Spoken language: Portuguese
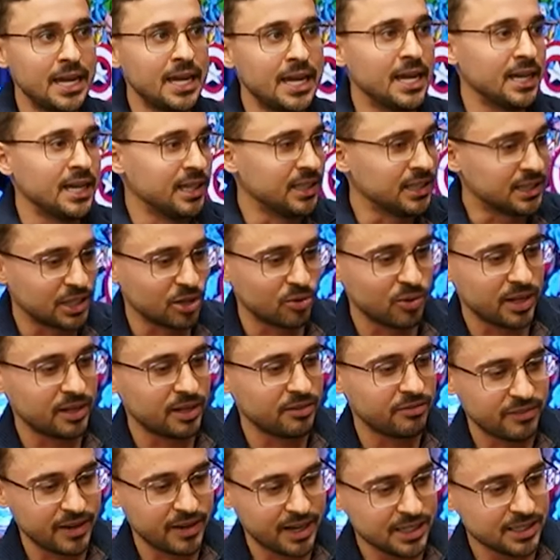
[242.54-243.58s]
Então ela
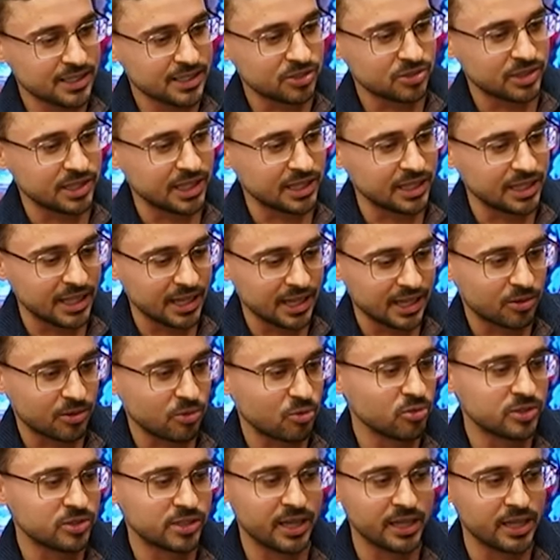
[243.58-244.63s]
faz isso dali, ela
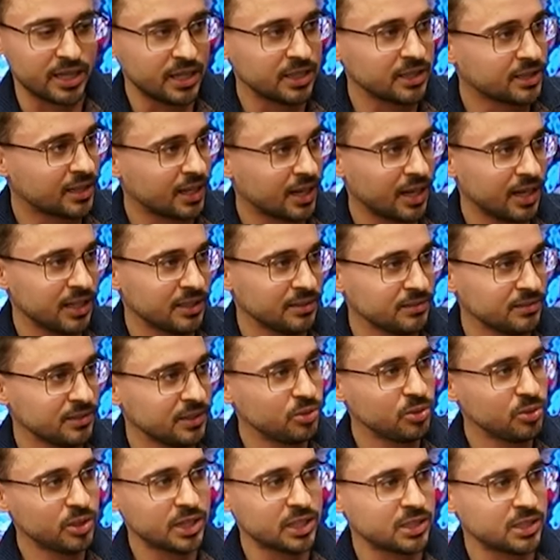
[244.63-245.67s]
consegue entrar e
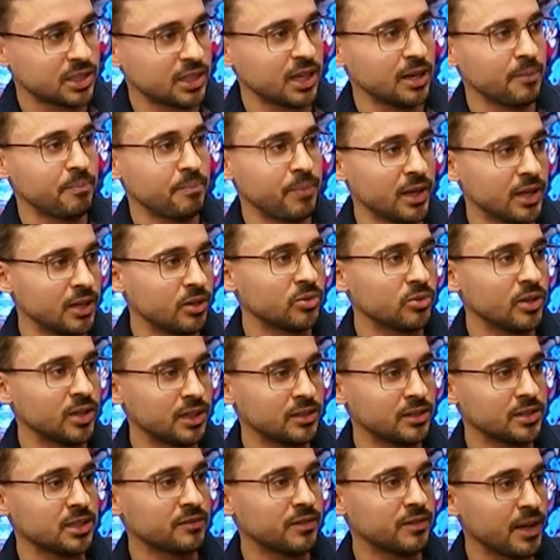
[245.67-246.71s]
durante aquele período ela
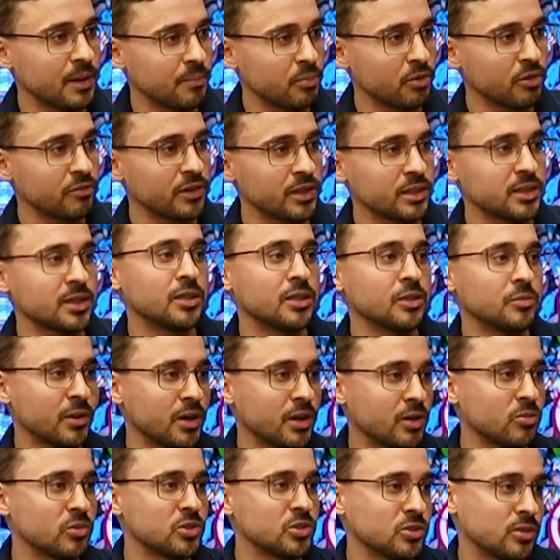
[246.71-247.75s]
já vai aproveitando para
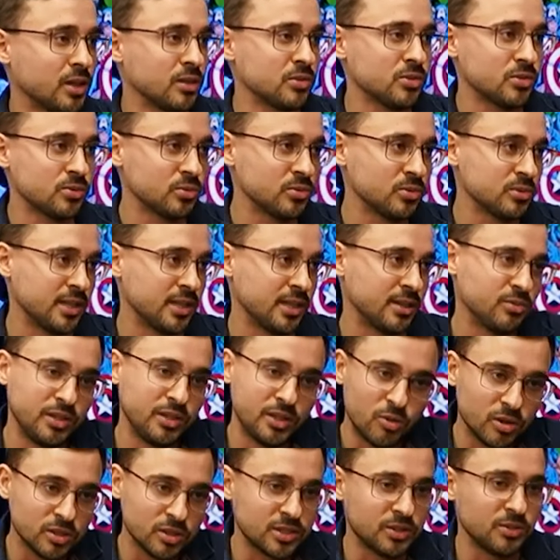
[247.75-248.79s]
continuar os estudos, né? O
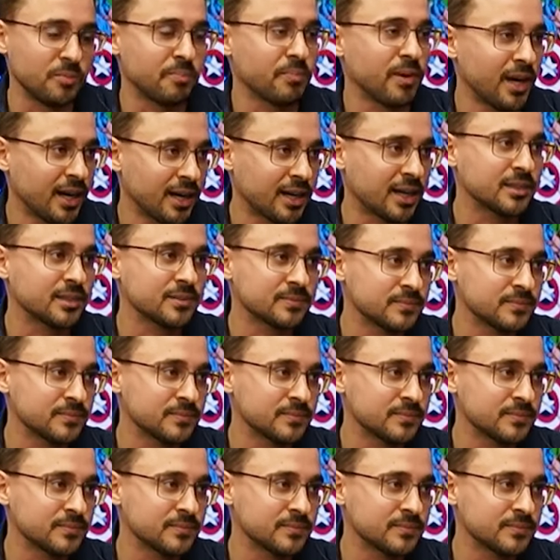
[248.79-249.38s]
negócio é não parar.